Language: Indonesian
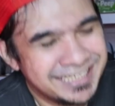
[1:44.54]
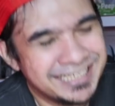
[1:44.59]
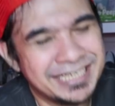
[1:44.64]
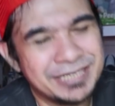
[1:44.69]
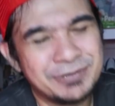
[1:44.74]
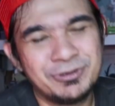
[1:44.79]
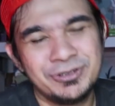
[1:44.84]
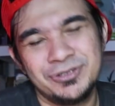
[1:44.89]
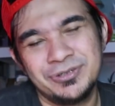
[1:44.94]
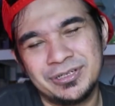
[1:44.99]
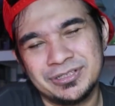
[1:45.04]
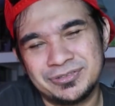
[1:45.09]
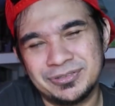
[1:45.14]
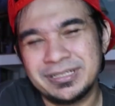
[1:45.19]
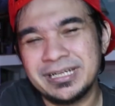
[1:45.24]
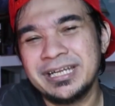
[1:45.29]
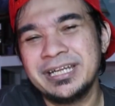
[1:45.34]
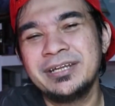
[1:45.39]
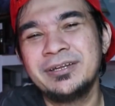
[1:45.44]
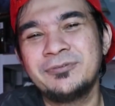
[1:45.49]
Dan gue juga
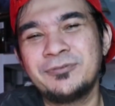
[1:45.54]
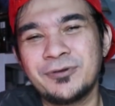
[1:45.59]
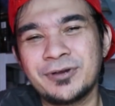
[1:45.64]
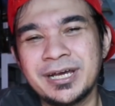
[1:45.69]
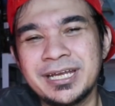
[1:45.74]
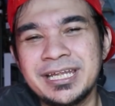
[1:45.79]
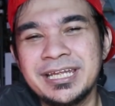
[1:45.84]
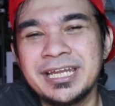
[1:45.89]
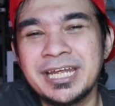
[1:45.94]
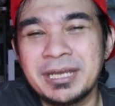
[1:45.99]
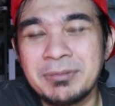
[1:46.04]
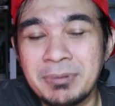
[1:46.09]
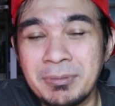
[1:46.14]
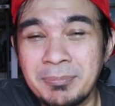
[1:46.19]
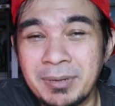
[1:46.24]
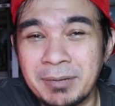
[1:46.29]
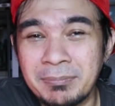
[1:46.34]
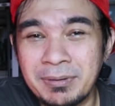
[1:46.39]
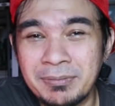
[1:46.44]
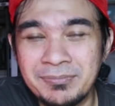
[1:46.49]
sudah diinfokan ini ada
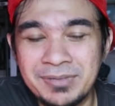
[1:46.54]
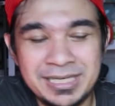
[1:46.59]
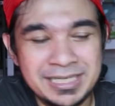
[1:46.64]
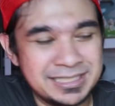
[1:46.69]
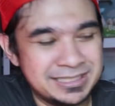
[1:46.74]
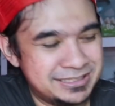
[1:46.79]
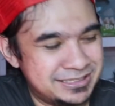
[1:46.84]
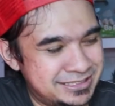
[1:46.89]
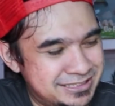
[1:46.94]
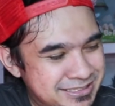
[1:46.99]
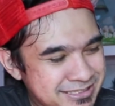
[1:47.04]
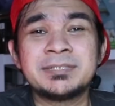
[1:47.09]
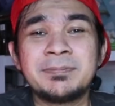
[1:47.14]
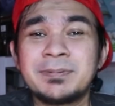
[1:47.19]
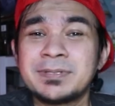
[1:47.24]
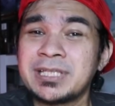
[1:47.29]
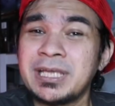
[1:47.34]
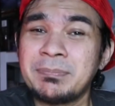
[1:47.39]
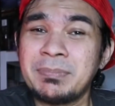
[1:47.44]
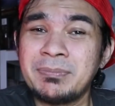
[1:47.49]
beberapa minus.
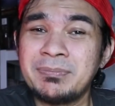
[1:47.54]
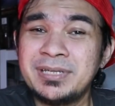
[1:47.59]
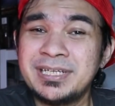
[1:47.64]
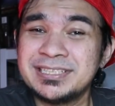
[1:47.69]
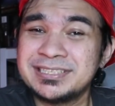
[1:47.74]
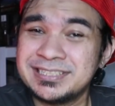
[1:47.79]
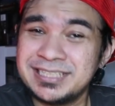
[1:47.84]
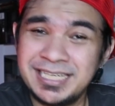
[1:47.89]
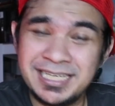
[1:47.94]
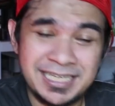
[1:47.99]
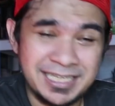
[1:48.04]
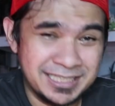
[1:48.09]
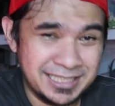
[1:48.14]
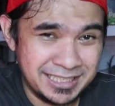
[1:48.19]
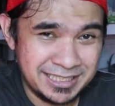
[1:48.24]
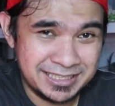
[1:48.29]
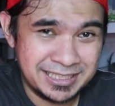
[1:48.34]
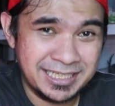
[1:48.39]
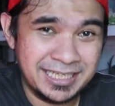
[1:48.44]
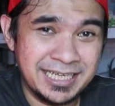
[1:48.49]
Seperti apa minusnya nanti
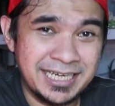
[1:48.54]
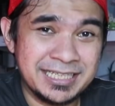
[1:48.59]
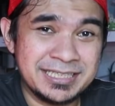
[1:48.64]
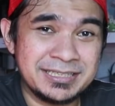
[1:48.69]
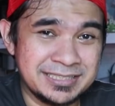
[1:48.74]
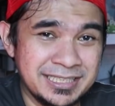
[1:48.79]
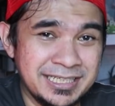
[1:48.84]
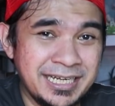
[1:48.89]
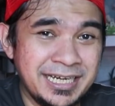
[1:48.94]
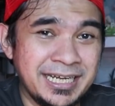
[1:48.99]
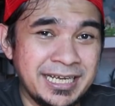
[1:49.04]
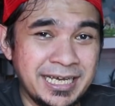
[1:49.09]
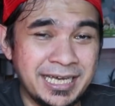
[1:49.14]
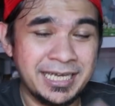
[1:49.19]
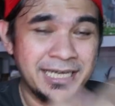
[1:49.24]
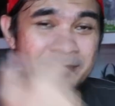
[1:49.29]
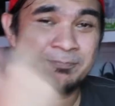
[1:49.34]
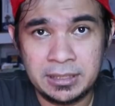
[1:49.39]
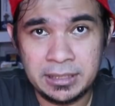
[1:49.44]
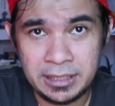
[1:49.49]
kita lihat sendiri
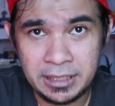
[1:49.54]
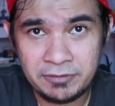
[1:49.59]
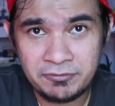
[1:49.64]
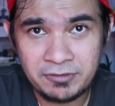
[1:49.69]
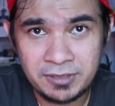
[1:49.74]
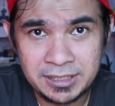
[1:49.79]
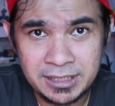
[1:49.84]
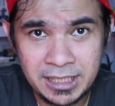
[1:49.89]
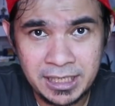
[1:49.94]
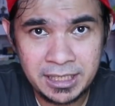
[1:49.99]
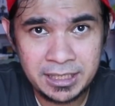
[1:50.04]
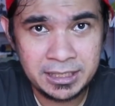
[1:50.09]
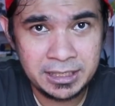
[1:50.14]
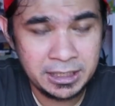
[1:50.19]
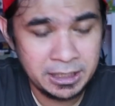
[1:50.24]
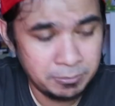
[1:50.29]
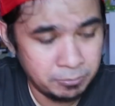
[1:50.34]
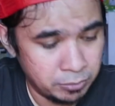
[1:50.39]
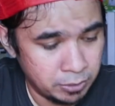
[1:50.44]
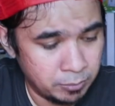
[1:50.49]
ya. Dan FYI
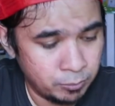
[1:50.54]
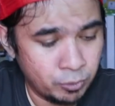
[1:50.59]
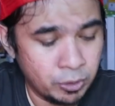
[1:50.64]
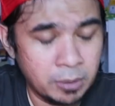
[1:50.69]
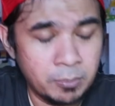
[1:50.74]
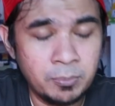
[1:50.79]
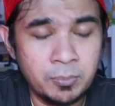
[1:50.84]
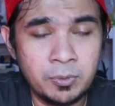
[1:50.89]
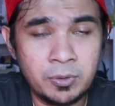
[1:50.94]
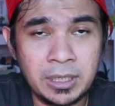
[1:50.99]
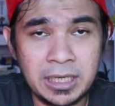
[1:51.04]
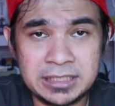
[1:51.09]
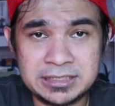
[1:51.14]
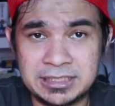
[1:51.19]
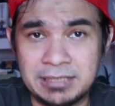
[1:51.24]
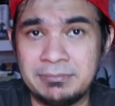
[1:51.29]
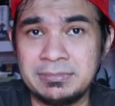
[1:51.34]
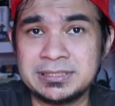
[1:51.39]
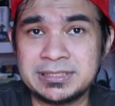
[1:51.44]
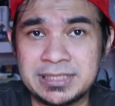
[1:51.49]
ini belum gue buka
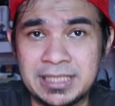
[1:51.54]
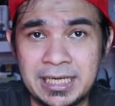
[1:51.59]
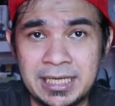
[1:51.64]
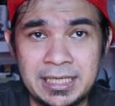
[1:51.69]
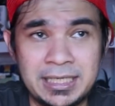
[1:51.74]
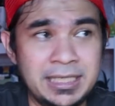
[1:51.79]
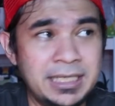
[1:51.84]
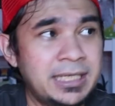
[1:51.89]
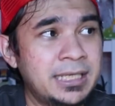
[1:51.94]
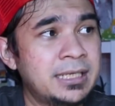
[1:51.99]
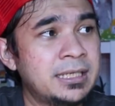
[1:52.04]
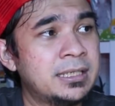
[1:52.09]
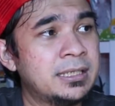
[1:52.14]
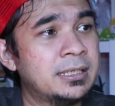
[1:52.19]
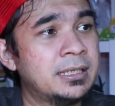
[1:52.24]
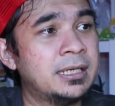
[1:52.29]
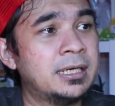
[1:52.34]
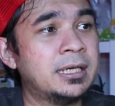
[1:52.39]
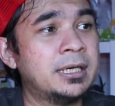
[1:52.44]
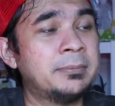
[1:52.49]
sama sekali
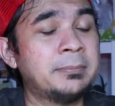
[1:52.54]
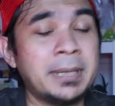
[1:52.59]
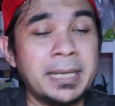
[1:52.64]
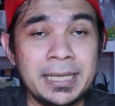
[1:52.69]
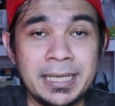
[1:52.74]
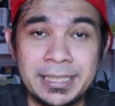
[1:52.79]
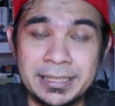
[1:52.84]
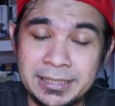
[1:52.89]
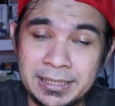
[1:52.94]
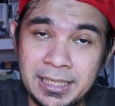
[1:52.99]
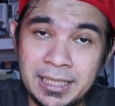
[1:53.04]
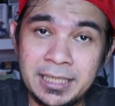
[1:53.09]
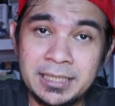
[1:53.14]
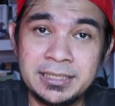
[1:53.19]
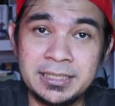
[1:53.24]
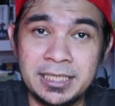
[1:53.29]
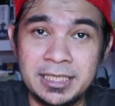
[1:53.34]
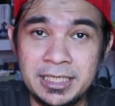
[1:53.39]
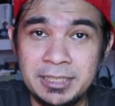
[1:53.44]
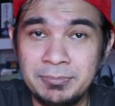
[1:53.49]
uh,
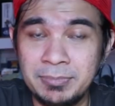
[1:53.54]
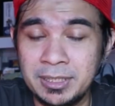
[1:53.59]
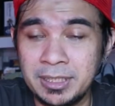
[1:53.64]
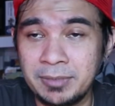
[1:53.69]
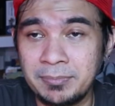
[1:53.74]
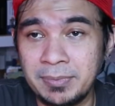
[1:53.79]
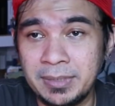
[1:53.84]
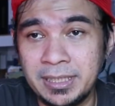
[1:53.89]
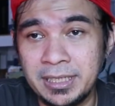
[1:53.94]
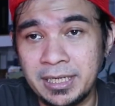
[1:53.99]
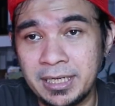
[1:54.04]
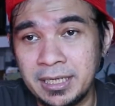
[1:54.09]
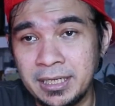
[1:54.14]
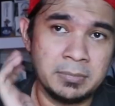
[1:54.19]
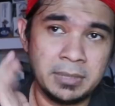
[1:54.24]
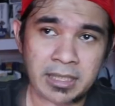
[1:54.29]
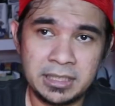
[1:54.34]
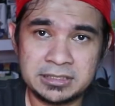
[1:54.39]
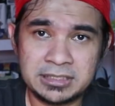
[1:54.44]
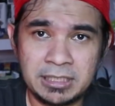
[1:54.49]
mainannya. Jadi bener-bener
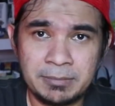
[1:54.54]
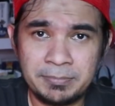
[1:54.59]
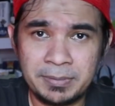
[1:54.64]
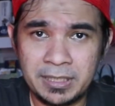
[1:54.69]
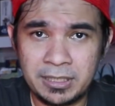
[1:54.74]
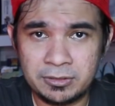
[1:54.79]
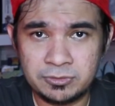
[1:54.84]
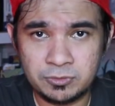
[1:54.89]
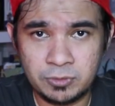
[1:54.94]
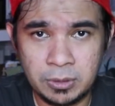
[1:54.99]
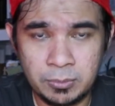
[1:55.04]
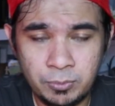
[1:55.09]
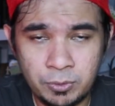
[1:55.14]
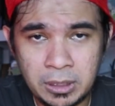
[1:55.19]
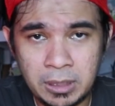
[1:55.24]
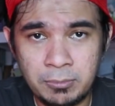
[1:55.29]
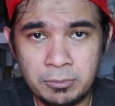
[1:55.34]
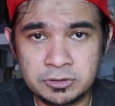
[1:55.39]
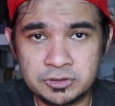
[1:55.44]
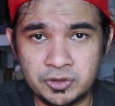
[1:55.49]
barang sampai terus gue
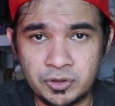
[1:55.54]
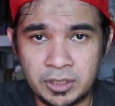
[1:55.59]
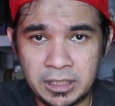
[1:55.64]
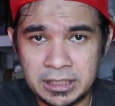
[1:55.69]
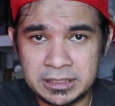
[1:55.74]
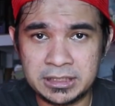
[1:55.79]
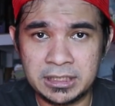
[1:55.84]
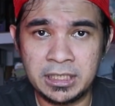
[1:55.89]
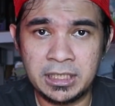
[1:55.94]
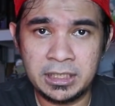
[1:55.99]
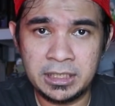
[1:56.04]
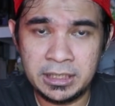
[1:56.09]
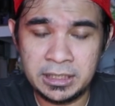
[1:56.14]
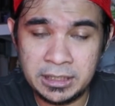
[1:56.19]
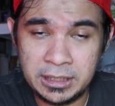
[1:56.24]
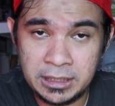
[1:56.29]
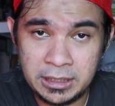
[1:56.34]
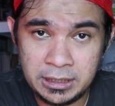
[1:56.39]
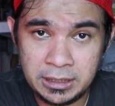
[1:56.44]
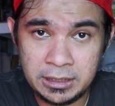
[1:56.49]
buka box coklatnya
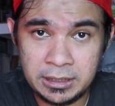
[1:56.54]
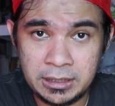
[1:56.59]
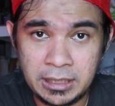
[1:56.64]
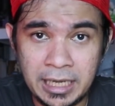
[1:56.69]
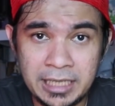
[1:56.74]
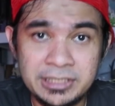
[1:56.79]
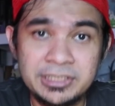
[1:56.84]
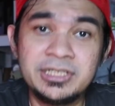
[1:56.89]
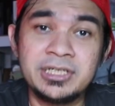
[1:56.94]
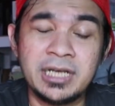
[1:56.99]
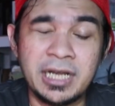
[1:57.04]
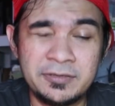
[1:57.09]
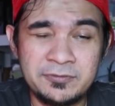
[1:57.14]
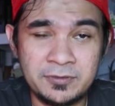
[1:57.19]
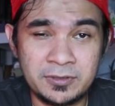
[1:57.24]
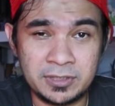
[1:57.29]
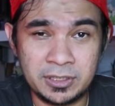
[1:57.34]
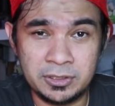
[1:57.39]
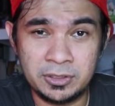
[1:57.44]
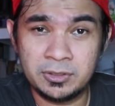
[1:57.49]
di IG
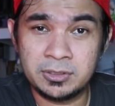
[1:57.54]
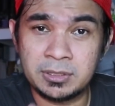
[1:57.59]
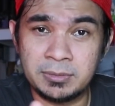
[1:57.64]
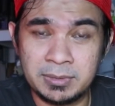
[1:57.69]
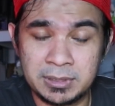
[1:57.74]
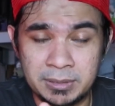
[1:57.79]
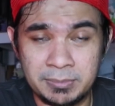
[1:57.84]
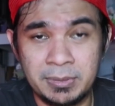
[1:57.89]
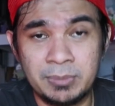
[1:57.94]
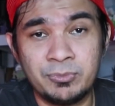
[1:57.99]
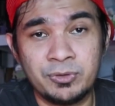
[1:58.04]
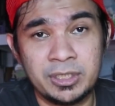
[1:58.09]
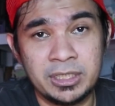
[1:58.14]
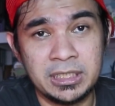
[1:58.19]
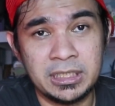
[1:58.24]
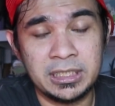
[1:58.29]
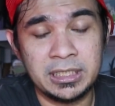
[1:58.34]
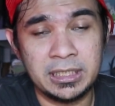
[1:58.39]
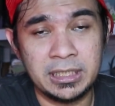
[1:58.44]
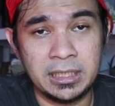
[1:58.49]
live waktu itu teman-teman
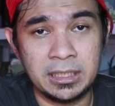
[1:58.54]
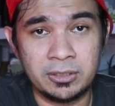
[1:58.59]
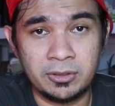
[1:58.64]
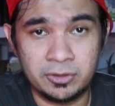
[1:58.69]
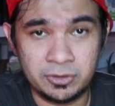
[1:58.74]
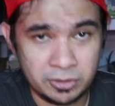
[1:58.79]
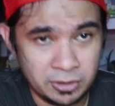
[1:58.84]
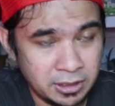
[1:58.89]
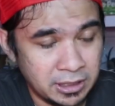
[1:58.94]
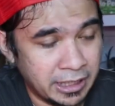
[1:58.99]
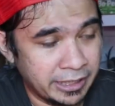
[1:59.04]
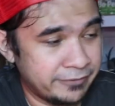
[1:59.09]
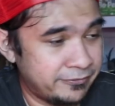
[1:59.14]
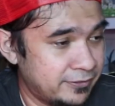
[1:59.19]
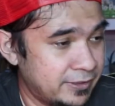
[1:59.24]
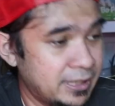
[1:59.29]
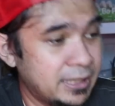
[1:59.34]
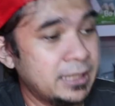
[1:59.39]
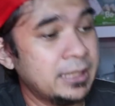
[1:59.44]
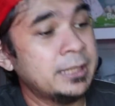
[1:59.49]
mungkin ada yang nonton
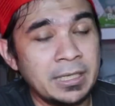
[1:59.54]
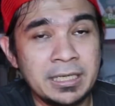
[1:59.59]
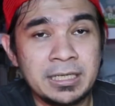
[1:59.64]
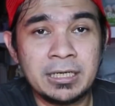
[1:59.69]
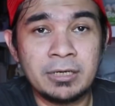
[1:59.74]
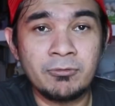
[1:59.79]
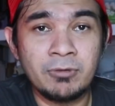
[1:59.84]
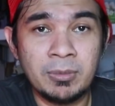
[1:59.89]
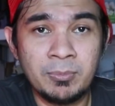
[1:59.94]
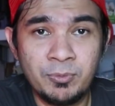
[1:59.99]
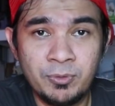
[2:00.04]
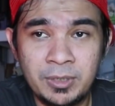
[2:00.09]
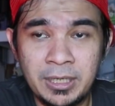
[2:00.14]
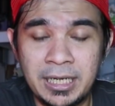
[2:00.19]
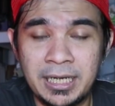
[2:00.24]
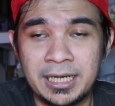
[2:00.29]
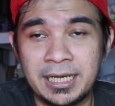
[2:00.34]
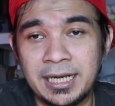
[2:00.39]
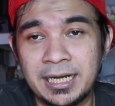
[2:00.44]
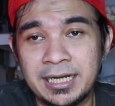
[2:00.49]
live-nya dan gak gue
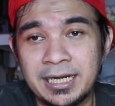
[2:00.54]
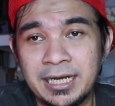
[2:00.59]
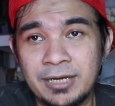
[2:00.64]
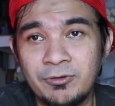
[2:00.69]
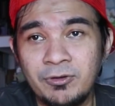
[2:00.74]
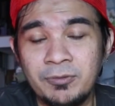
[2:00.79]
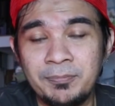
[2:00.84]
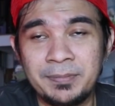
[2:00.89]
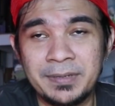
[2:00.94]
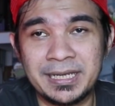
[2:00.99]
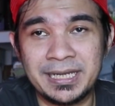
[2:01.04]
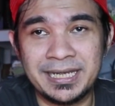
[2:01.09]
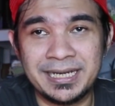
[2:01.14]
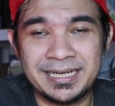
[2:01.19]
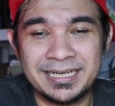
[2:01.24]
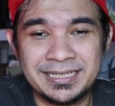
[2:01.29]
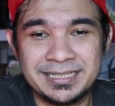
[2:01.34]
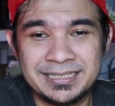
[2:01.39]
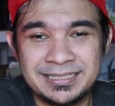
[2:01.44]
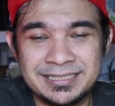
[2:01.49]
buka karena gue
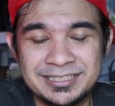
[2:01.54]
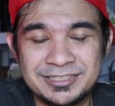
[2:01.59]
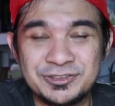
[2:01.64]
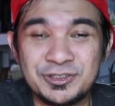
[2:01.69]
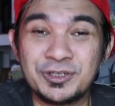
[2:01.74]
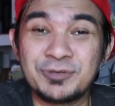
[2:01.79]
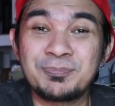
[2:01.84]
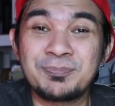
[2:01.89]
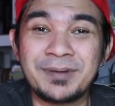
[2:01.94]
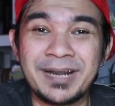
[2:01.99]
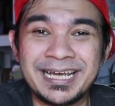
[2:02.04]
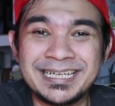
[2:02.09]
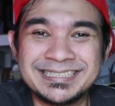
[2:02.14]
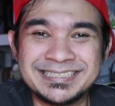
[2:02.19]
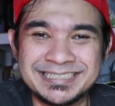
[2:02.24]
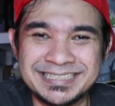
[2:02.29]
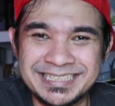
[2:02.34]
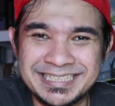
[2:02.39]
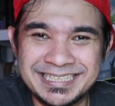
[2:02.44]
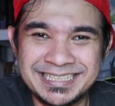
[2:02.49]
pengen
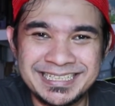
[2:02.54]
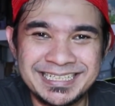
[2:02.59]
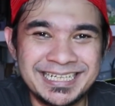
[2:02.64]
surprise nih.